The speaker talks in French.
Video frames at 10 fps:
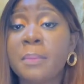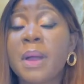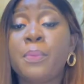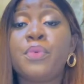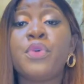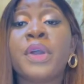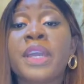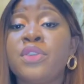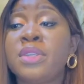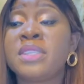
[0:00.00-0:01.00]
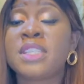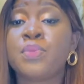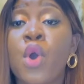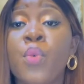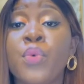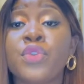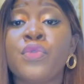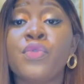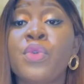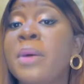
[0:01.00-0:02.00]
pas pleurer de désespoir au point de
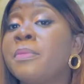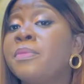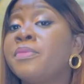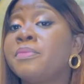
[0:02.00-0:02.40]
vouloir